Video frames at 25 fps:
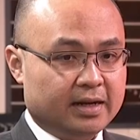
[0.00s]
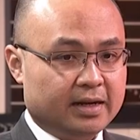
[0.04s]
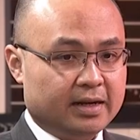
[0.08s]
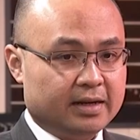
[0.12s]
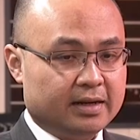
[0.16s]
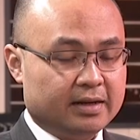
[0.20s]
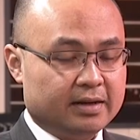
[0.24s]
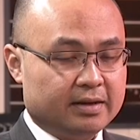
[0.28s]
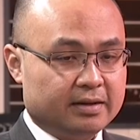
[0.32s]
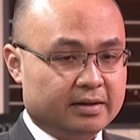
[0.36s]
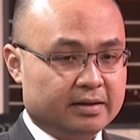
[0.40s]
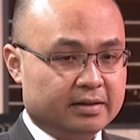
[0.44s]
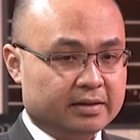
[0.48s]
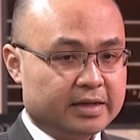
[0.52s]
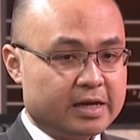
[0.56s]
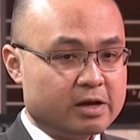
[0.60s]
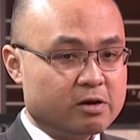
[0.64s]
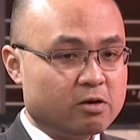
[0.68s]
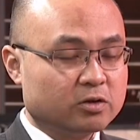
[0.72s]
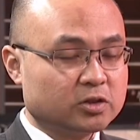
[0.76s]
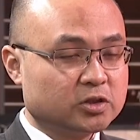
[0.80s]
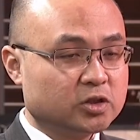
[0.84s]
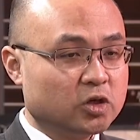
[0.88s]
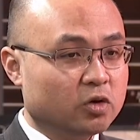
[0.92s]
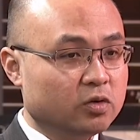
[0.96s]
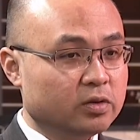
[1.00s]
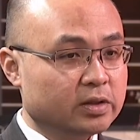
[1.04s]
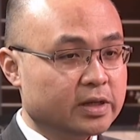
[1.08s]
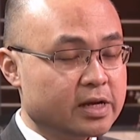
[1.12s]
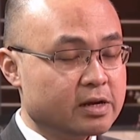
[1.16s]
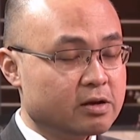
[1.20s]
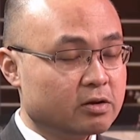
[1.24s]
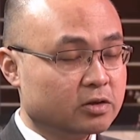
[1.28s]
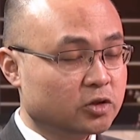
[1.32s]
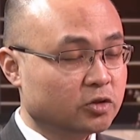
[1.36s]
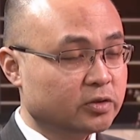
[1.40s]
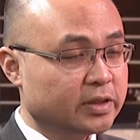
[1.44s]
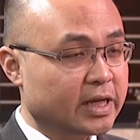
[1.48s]
uh, cái con số
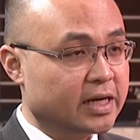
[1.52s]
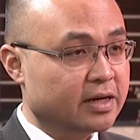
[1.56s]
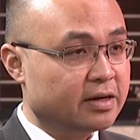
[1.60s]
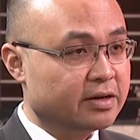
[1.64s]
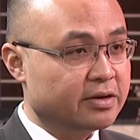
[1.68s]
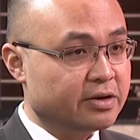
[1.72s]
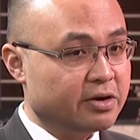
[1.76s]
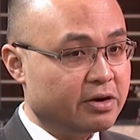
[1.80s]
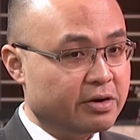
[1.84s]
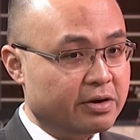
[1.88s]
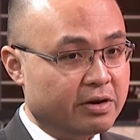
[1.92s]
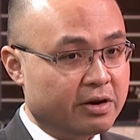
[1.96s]
cái con số tiền nó